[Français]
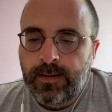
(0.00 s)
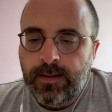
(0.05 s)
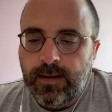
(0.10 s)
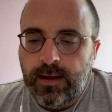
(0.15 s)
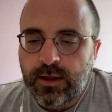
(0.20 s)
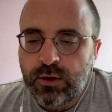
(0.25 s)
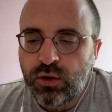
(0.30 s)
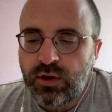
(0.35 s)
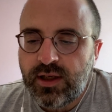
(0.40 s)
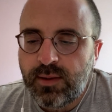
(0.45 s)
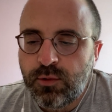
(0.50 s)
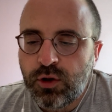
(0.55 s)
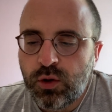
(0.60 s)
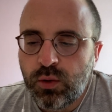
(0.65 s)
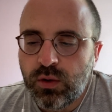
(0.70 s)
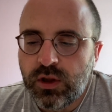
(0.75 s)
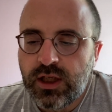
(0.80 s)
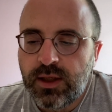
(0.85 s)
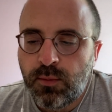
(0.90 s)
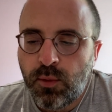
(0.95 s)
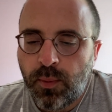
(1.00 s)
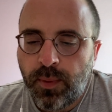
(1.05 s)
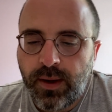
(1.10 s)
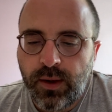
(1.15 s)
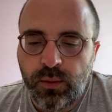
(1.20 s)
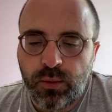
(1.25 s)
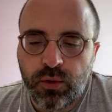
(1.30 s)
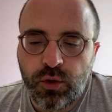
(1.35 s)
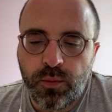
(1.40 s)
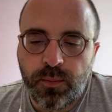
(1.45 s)
La deuxième chose qui me
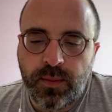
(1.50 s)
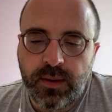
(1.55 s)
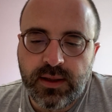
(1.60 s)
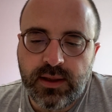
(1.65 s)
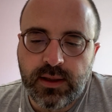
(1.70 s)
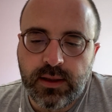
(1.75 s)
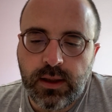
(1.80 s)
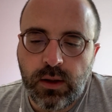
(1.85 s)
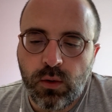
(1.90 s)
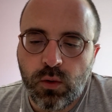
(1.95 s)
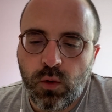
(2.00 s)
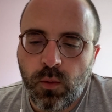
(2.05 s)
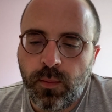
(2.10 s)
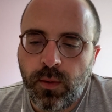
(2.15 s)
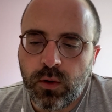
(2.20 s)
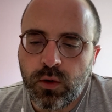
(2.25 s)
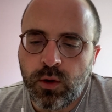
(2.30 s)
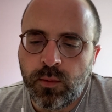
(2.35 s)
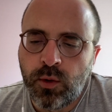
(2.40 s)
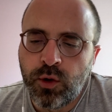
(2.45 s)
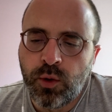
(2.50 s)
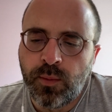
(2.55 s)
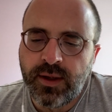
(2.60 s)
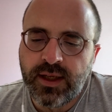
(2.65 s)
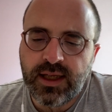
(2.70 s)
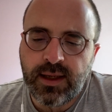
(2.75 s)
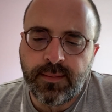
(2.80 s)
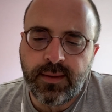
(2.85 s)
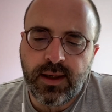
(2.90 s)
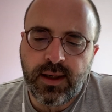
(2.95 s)
préoccupait, c'était le comportement de mes
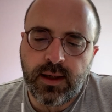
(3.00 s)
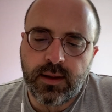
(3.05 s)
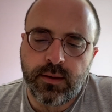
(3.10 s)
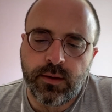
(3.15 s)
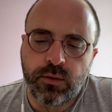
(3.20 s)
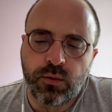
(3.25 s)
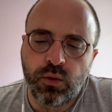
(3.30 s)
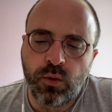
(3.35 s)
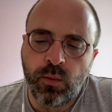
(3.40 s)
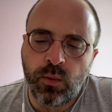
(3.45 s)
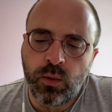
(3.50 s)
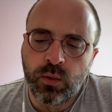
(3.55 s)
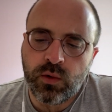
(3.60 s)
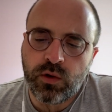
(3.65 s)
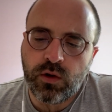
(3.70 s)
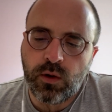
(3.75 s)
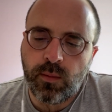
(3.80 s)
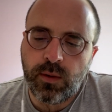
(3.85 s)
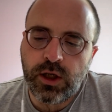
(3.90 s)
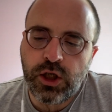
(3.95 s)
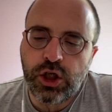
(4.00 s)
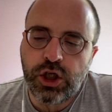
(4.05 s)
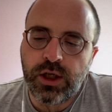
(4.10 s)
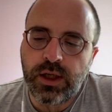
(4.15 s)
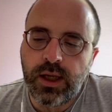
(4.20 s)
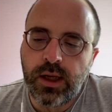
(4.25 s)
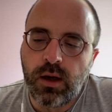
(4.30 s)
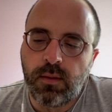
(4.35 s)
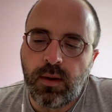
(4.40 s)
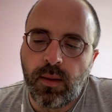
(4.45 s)
camarades. Tout le monde semblait
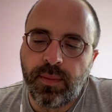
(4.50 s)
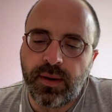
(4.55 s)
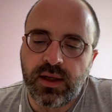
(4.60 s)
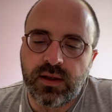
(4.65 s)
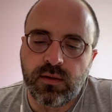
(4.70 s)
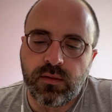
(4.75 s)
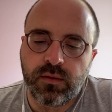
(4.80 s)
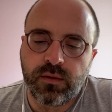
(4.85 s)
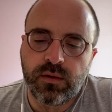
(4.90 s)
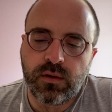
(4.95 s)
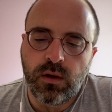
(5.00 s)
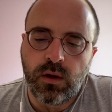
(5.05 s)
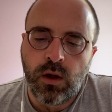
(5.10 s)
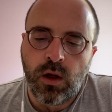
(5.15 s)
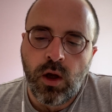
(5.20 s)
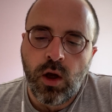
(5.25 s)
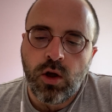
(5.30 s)
gêné en ma présence.